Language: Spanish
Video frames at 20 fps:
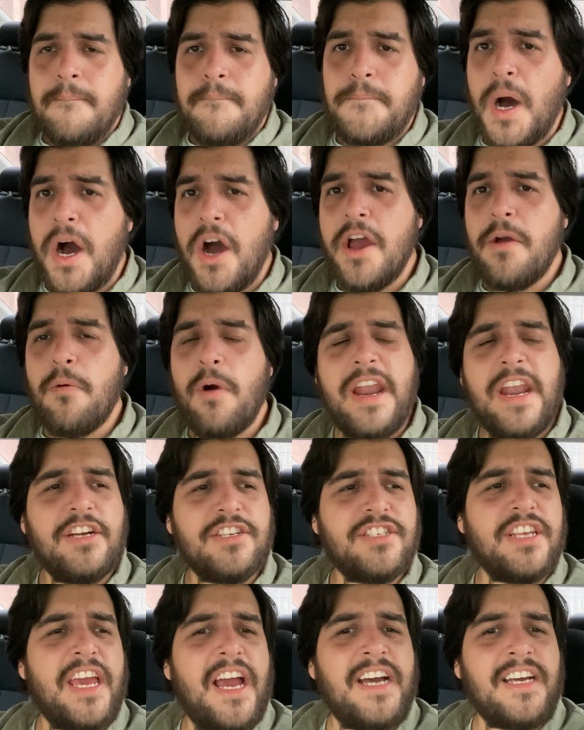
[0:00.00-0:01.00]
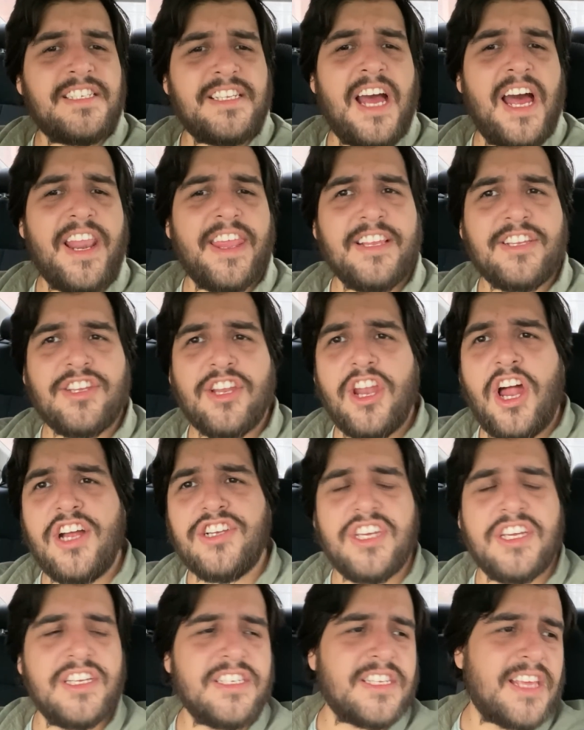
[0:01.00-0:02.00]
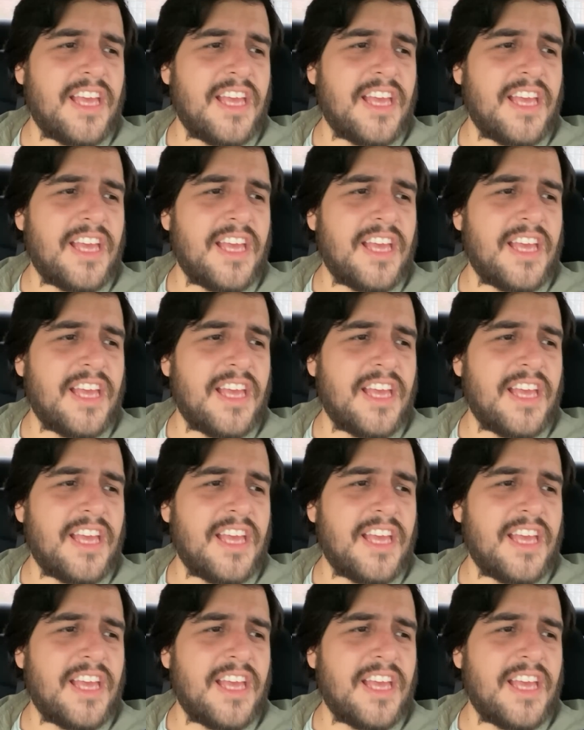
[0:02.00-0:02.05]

Muy buenos días, tardes o noches,